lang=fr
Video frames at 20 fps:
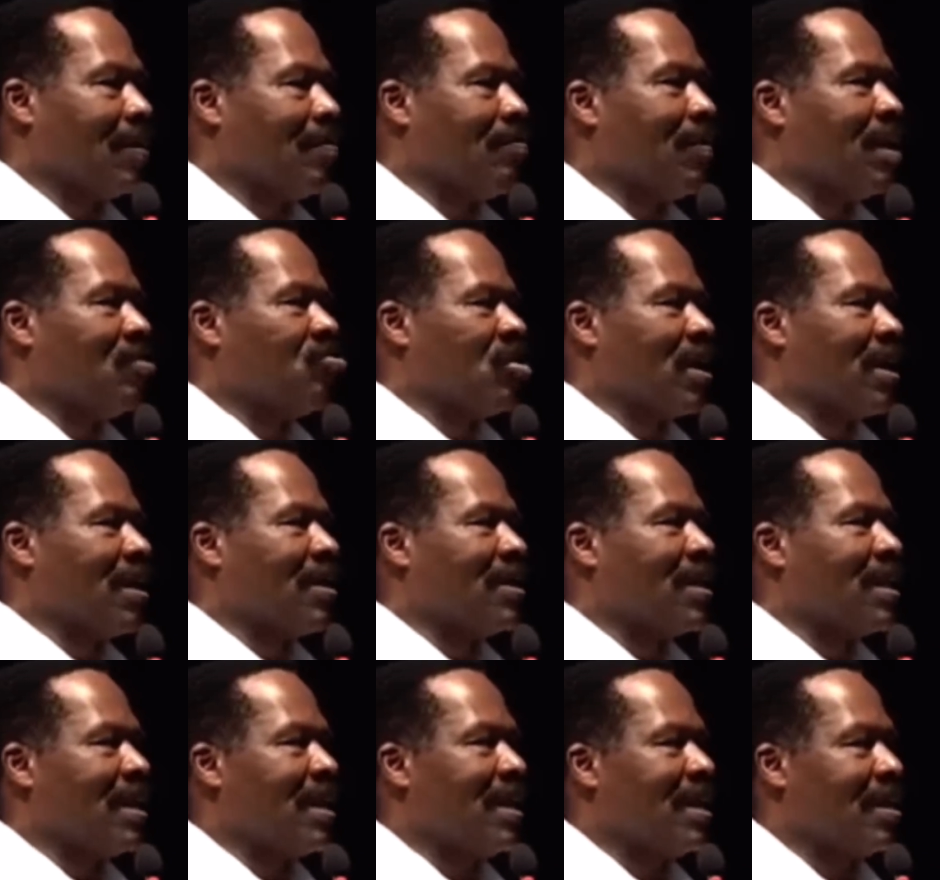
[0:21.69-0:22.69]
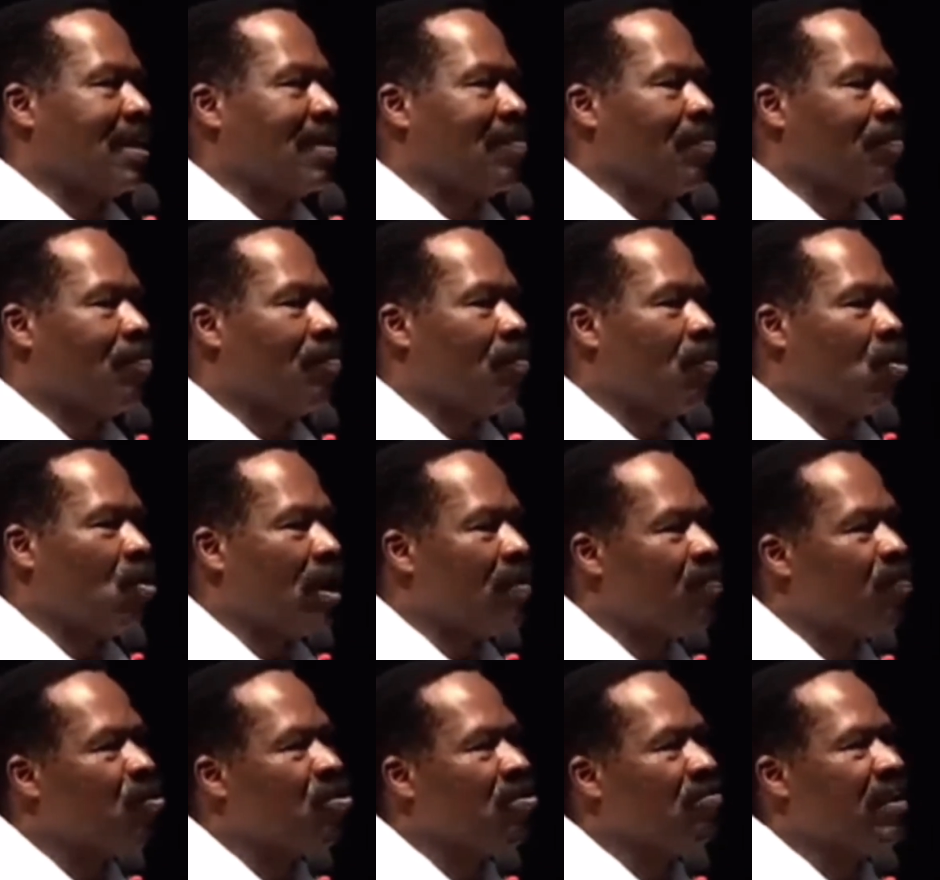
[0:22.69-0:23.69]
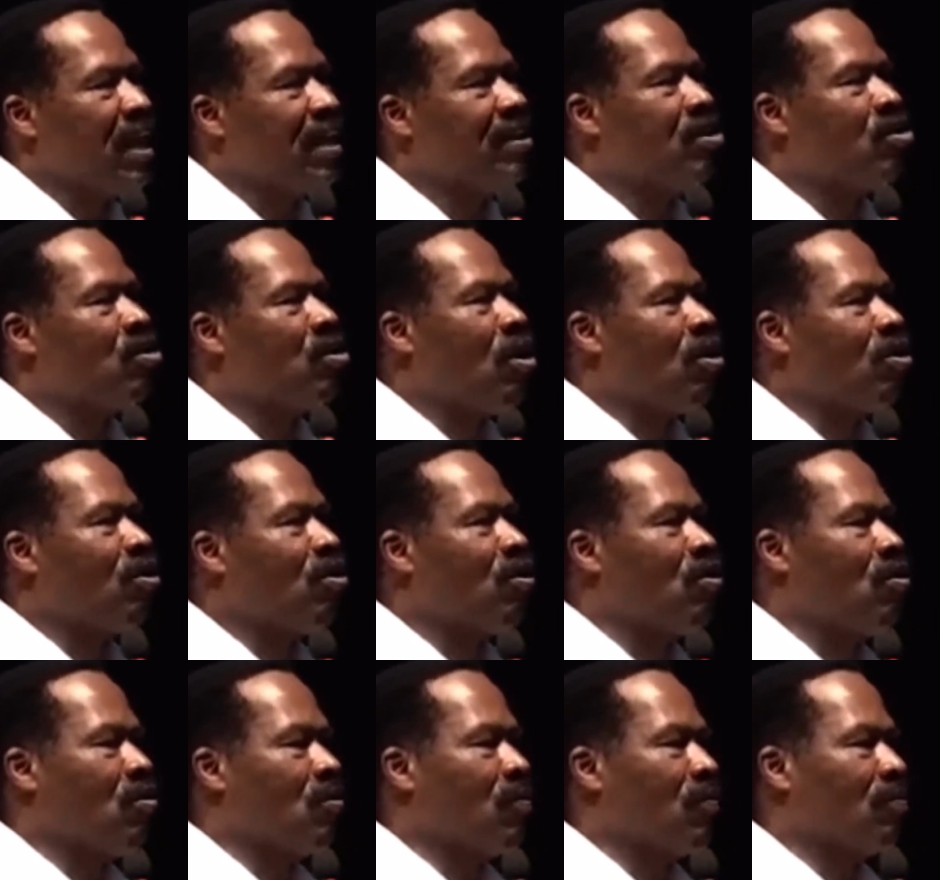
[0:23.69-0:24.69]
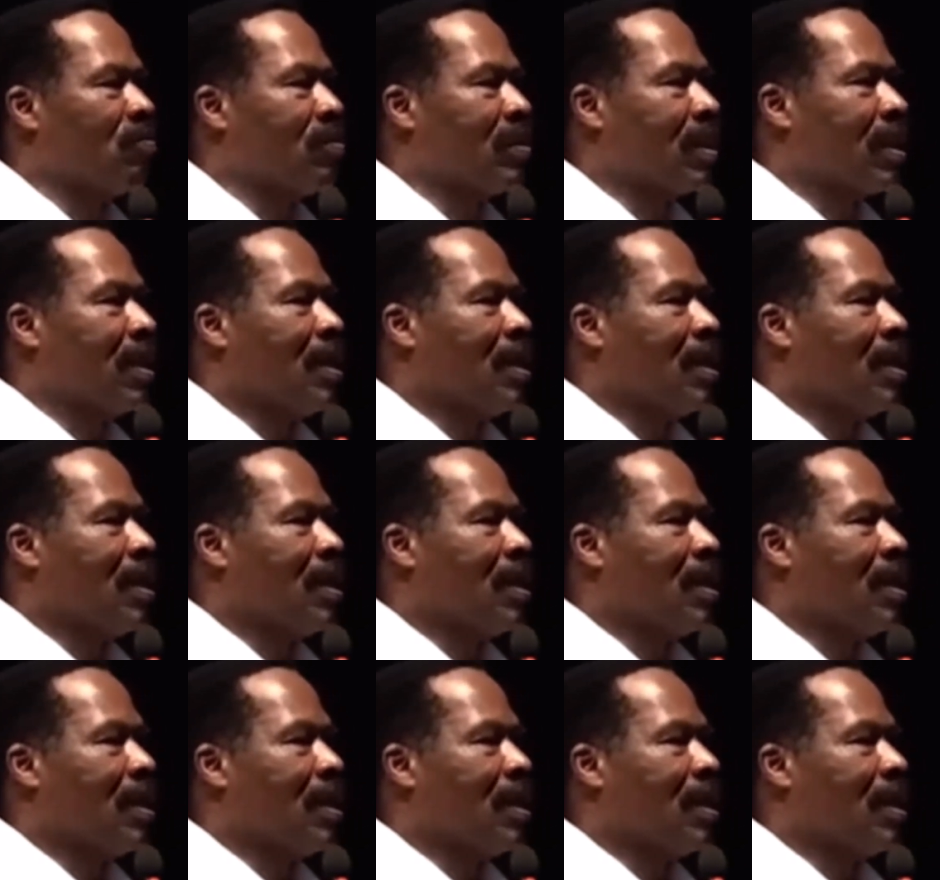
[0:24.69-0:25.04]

mais j'ai été, mon épouse vient du Congo,